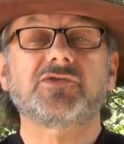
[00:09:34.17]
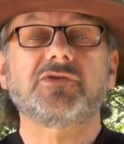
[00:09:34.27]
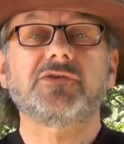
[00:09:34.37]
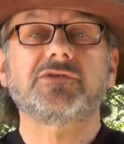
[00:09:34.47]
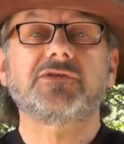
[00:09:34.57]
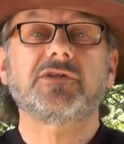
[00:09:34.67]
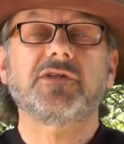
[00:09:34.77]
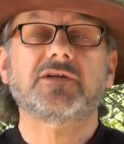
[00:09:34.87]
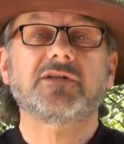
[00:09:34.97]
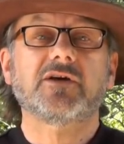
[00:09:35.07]
czy to jest
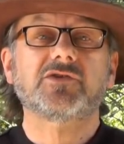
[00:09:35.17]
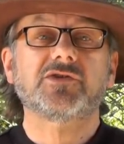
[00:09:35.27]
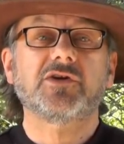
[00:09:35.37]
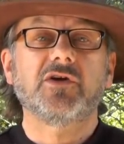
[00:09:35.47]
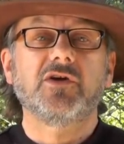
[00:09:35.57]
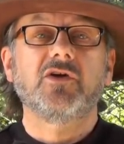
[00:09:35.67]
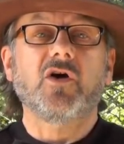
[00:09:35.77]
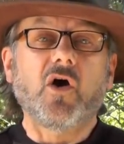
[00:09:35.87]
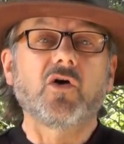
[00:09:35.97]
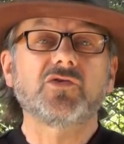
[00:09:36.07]
jednak tak, że
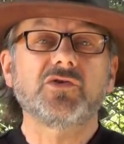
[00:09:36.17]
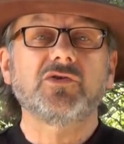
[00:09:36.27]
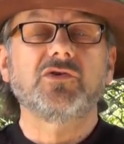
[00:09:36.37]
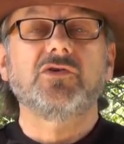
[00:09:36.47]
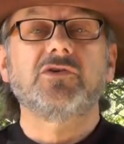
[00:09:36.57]
oni,